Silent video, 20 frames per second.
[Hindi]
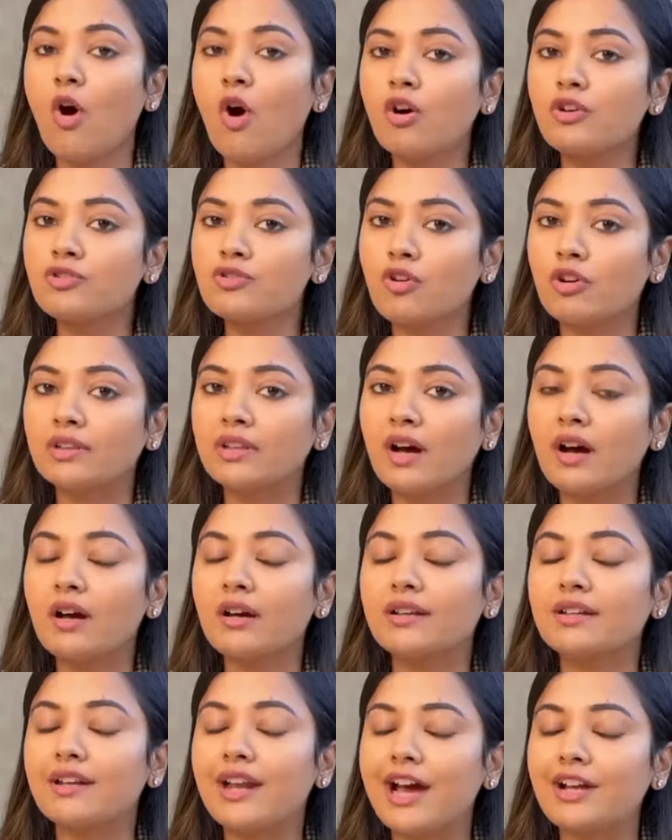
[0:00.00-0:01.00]
और चौथा
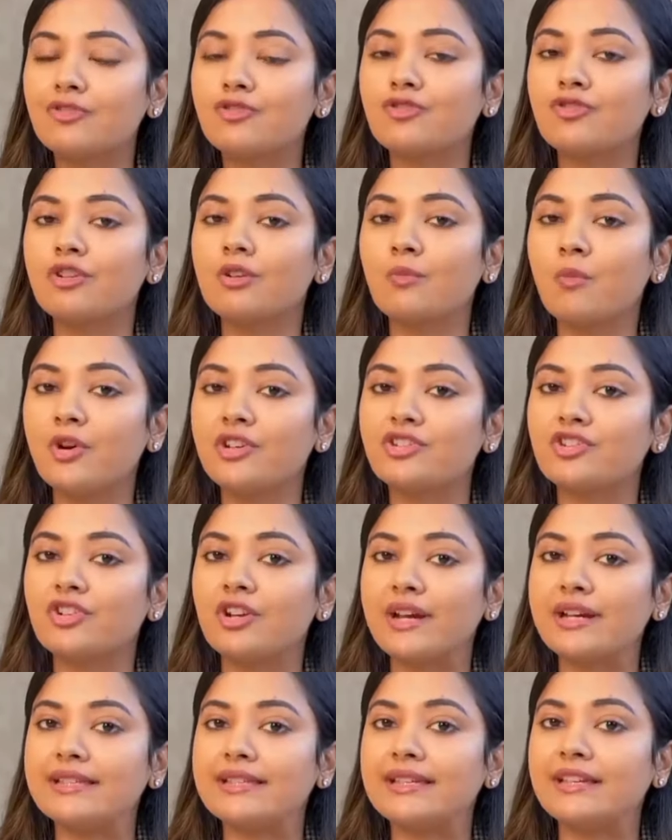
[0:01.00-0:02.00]
नेचुरल
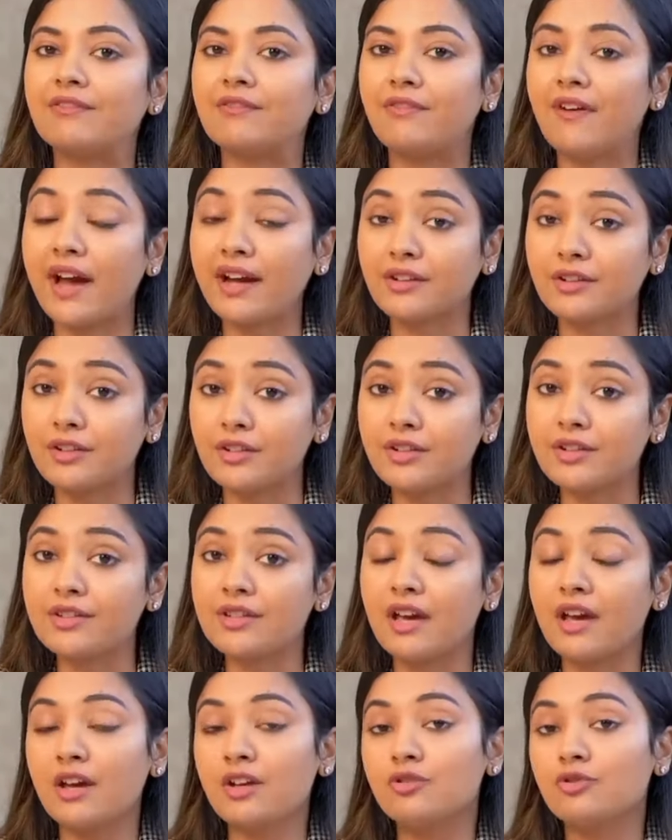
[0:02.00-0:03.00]
मॉइस्चराइजिंग
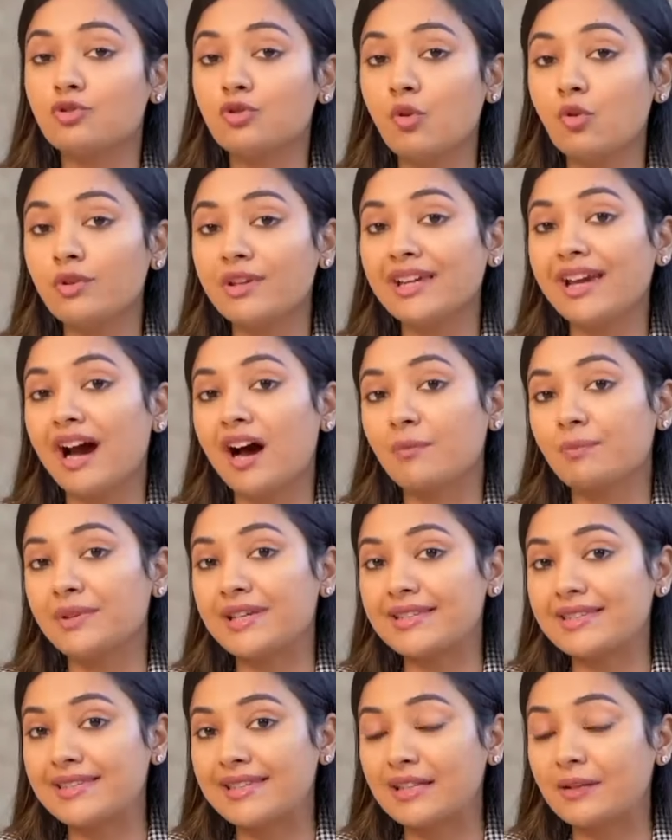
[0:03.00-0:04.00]
फैक्टर्स जो कि
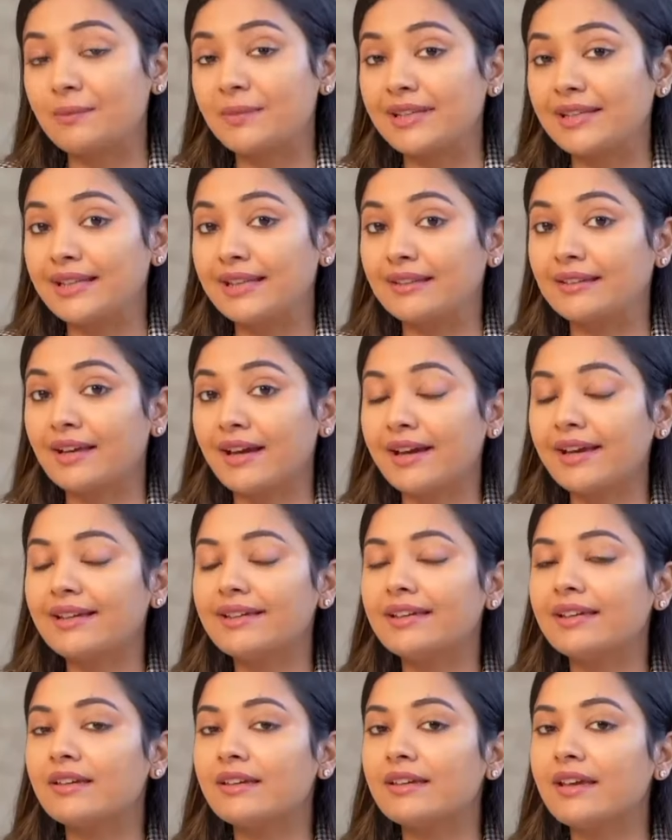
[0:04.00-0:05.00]
आपकी स्किन में देखता है
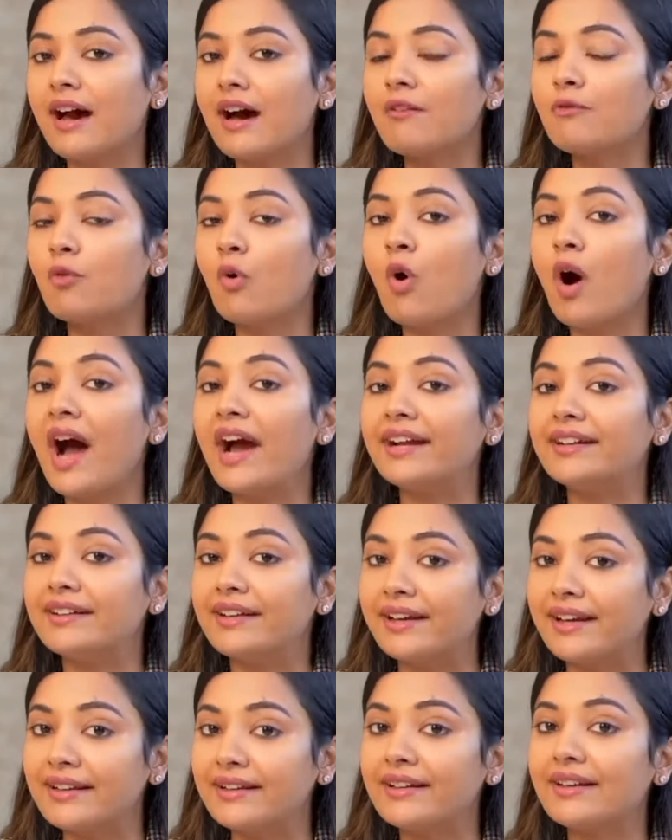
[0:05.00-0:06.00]
कि क्या वो
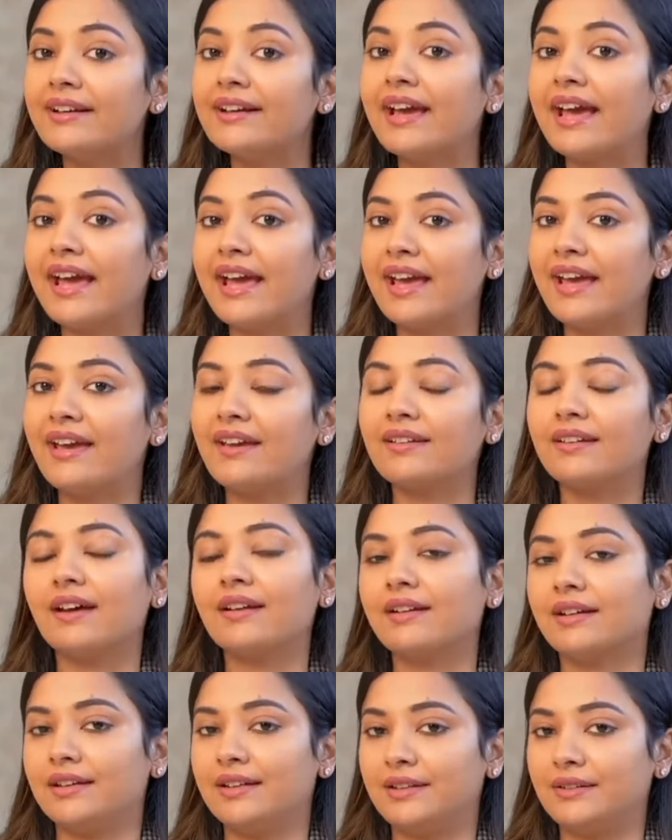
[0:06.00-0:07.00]
हाइड्रेटेड है
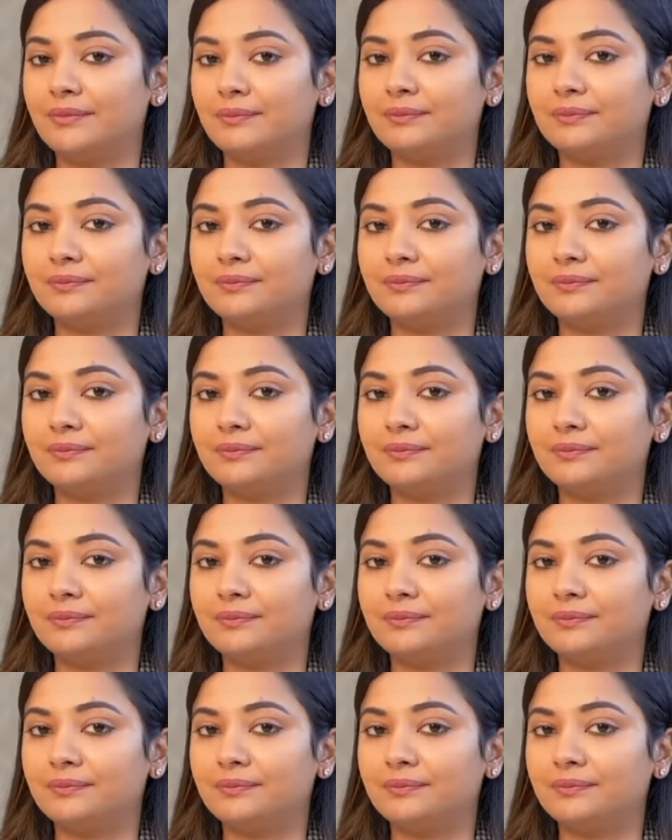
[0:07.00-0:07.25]
या नहीं